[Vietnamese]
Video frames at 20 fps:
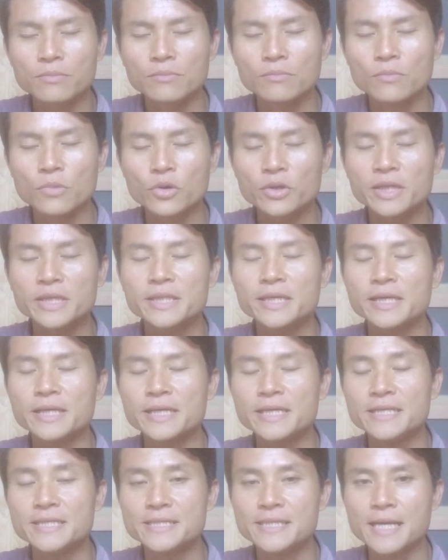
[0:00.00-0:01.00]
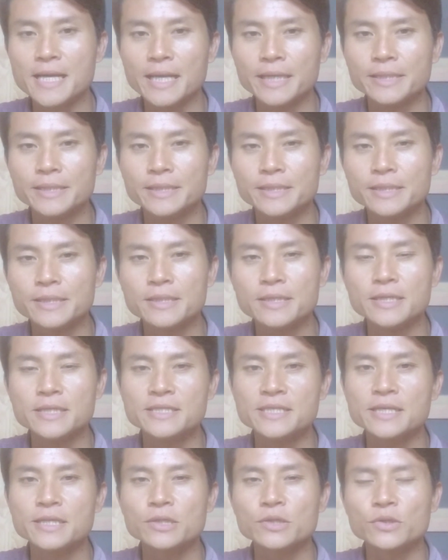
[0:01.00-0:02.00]
Một cái thời kỳ dài, người
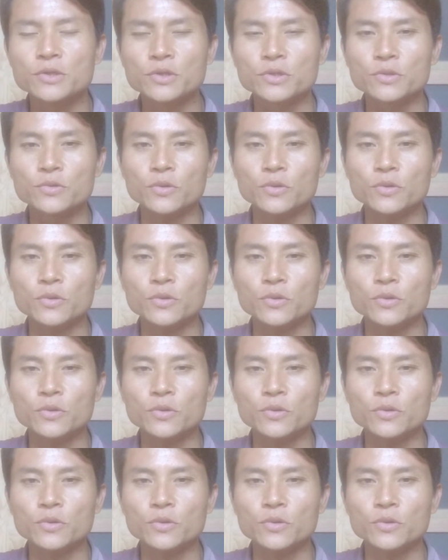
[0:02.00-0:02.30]
dân